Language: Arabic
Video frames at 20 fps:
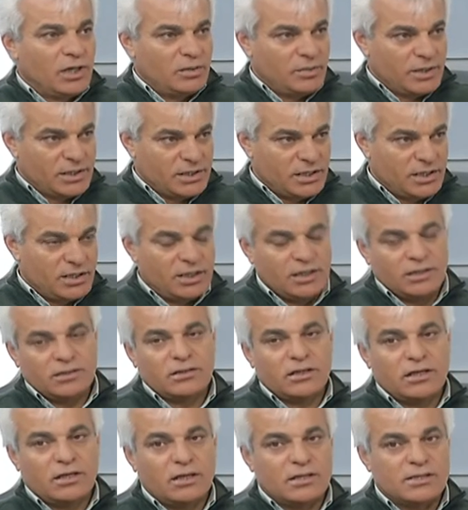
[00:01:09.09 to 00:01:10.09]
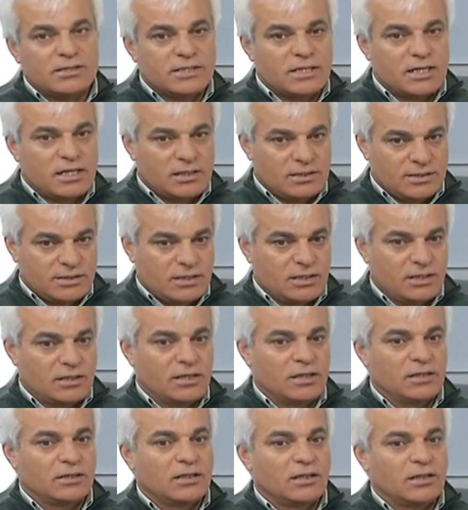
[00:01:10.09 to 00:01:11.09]
البكتيريا الضاره زائد
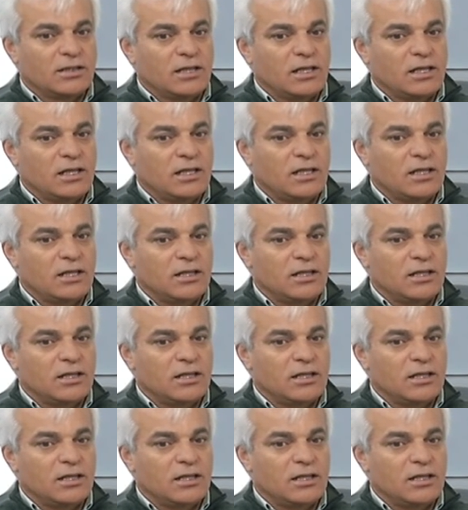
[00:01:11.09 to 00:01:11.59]
سرطان الرئه